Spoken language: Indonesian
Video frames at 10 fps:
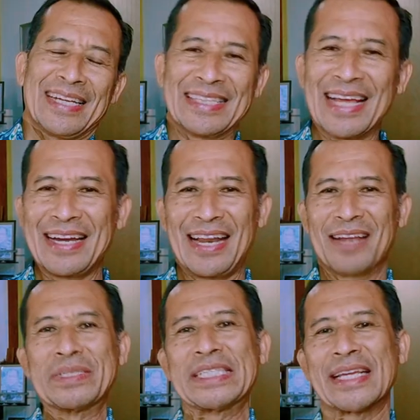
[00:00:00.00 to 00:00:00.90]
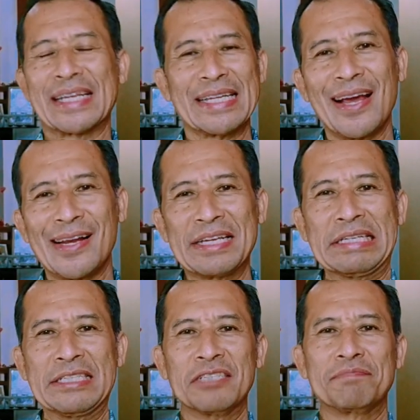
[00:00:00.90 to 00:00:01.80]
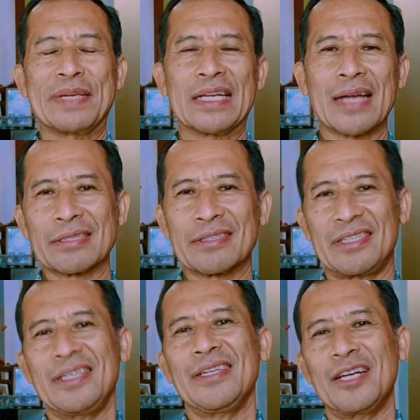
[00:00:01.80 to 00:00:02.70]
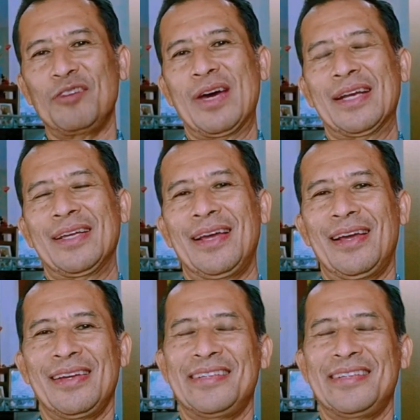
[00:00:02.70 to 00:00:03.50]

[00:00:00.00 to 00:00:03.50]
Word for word: Kita dalam serial inspirasi keluarga